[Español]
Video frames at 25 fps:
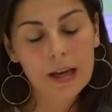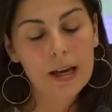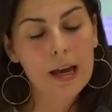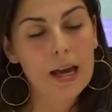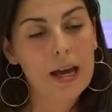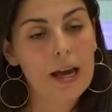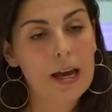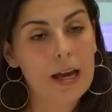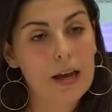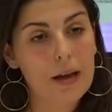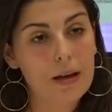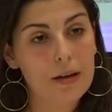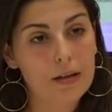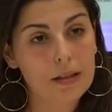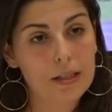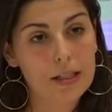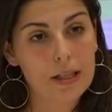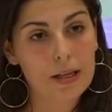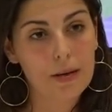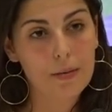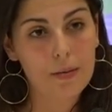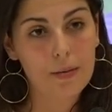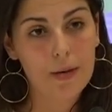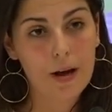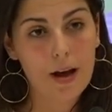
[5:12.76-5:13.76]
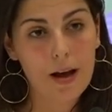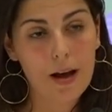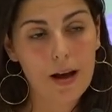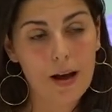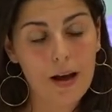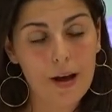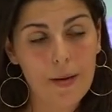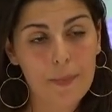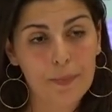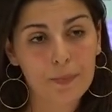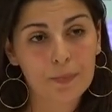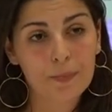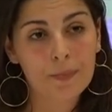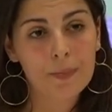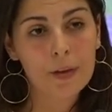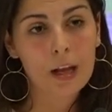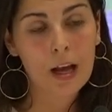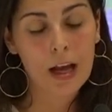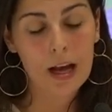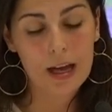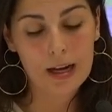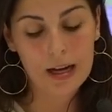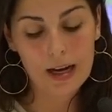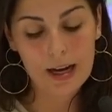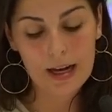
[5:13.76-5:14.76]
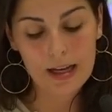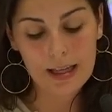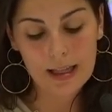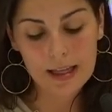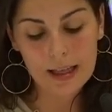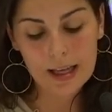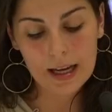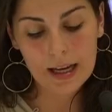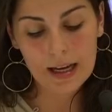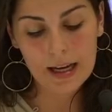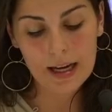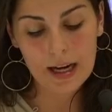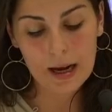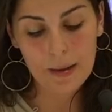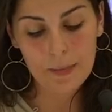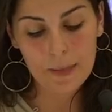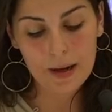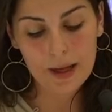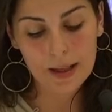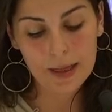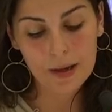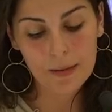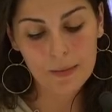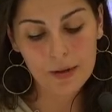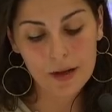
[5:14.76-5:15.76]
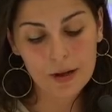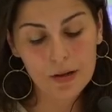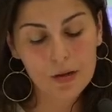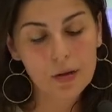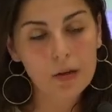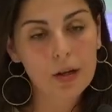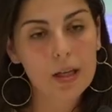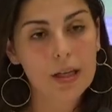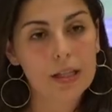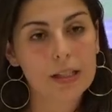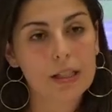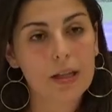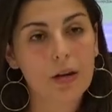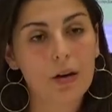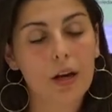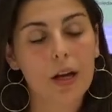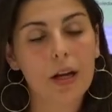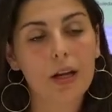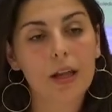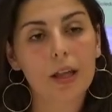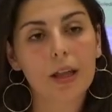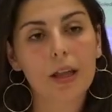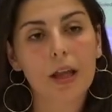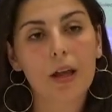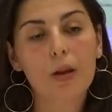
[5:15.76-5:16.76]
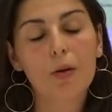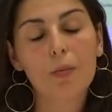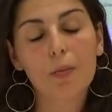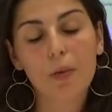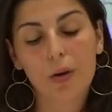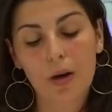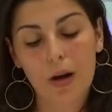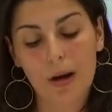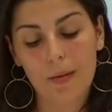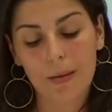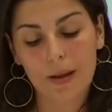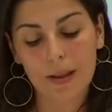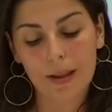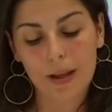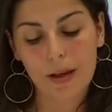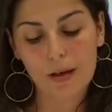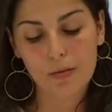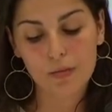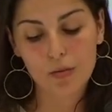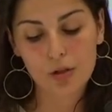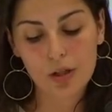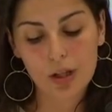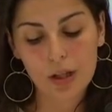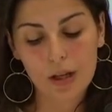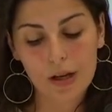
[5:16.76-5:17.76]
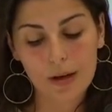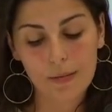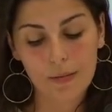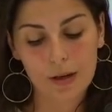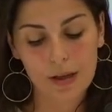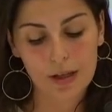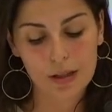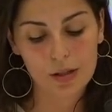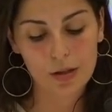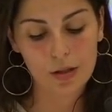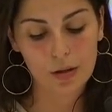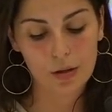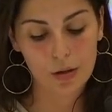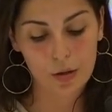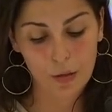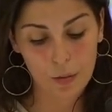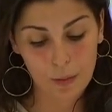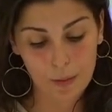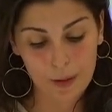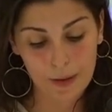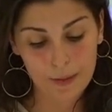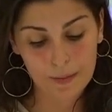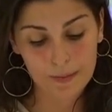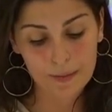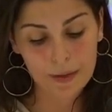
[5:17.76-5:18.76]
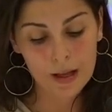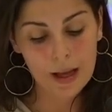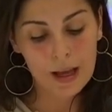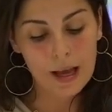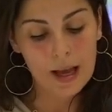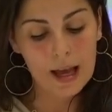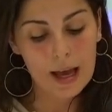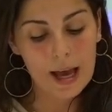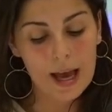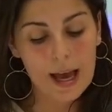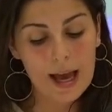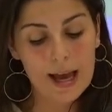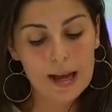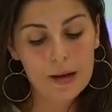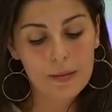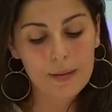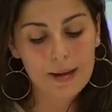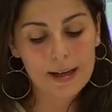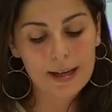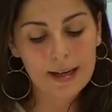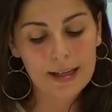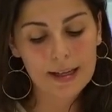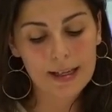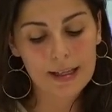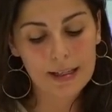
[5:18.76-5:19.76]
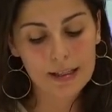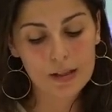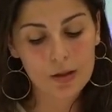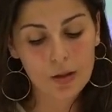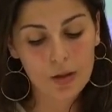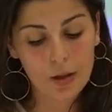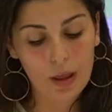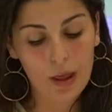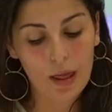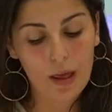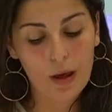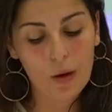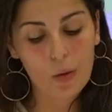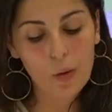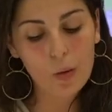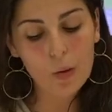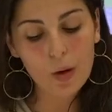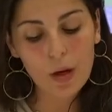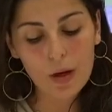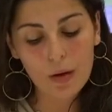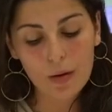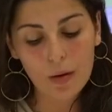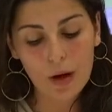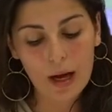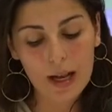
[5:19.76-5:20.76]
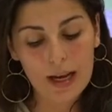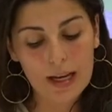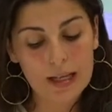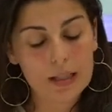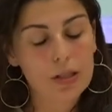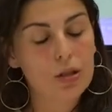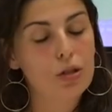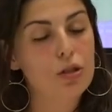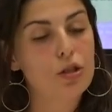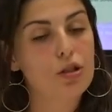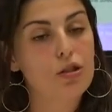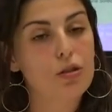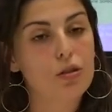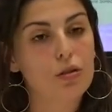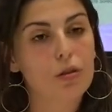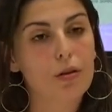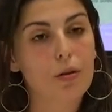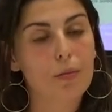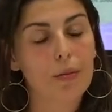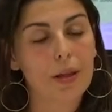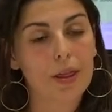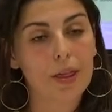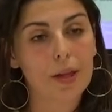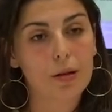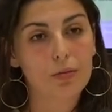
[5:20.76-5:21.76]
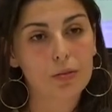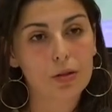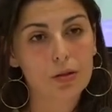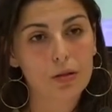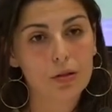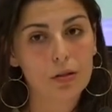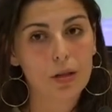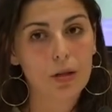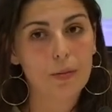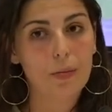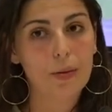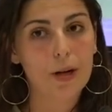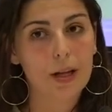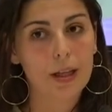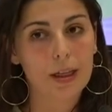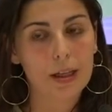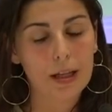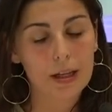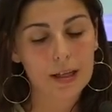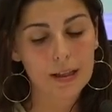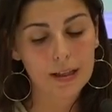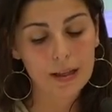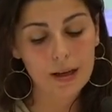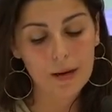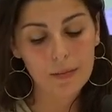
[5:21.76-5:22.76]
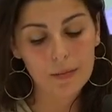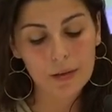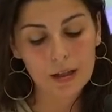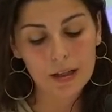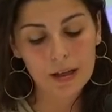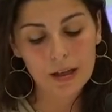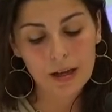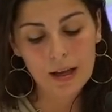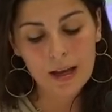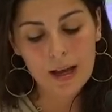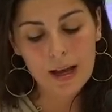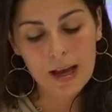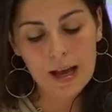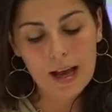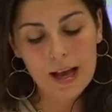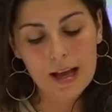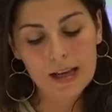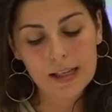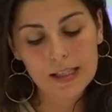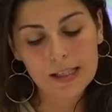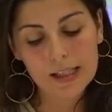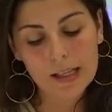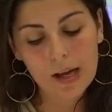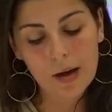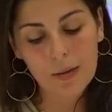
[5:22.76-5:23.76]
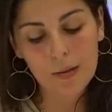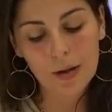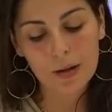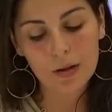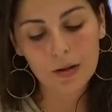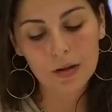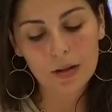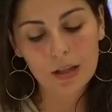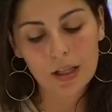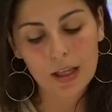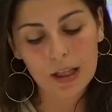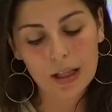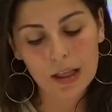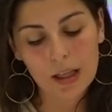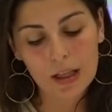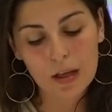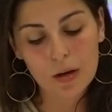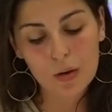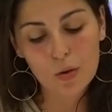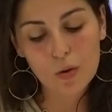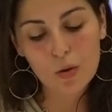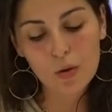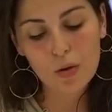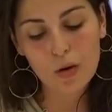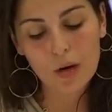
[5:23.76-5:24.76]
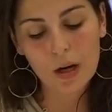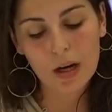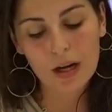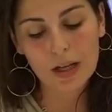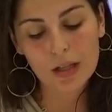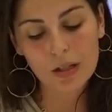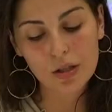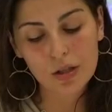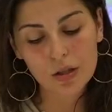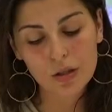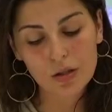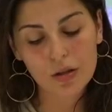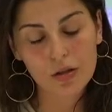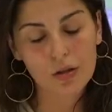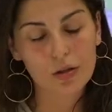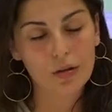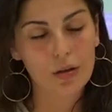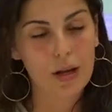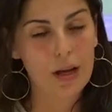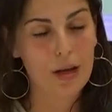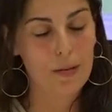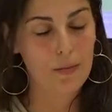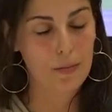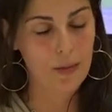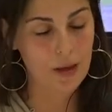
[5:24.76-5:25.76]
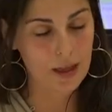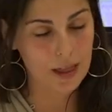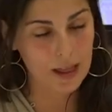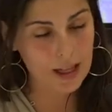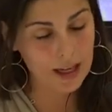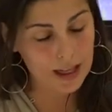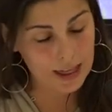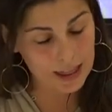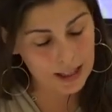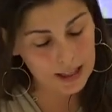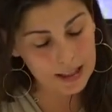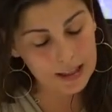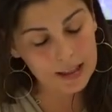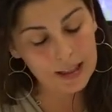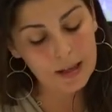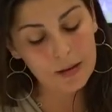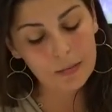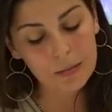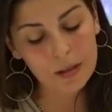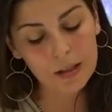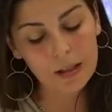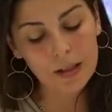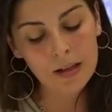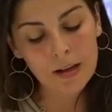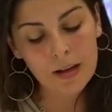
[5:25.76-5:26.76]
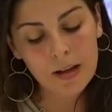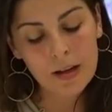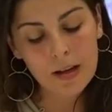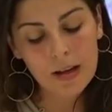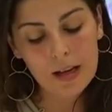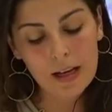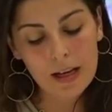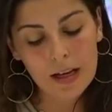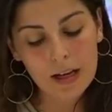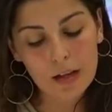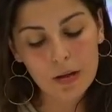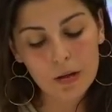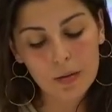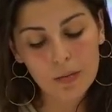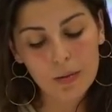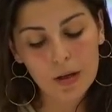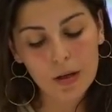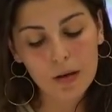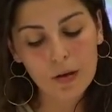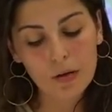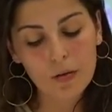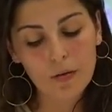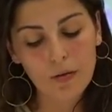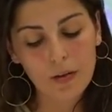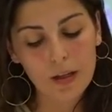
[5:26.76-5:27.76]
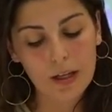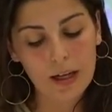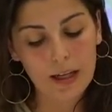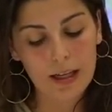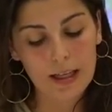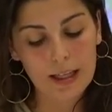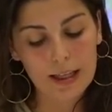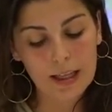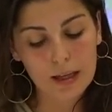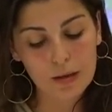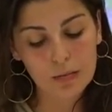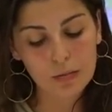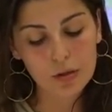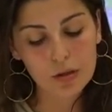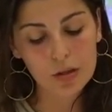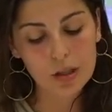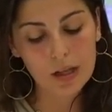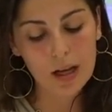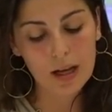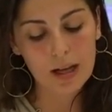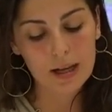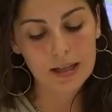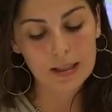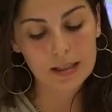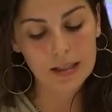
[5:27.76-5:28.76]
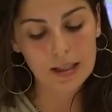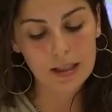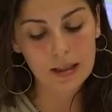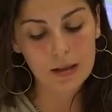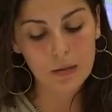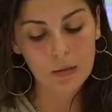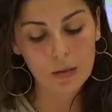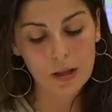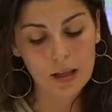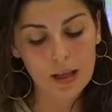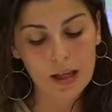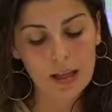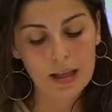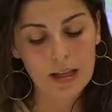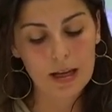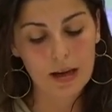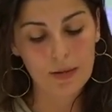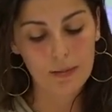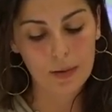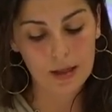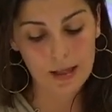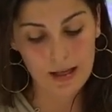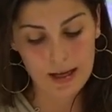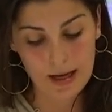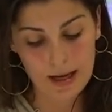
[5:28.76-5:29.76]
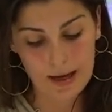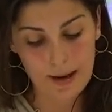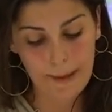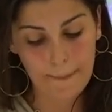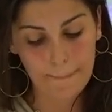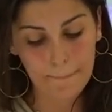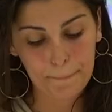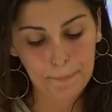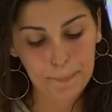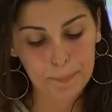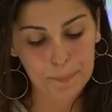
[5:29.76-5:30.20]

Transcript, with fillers: Eh, se va mm, a realizar en la Plaza Mayor y está organizado por la banda de música Maestro Lupi. El viernes 12 de julio a las 8 comenzamos con el precertamen, el sábado 13 de julio a las 8 empieza el certamen y el domingo finalizamos a las 10 y media de la mañana.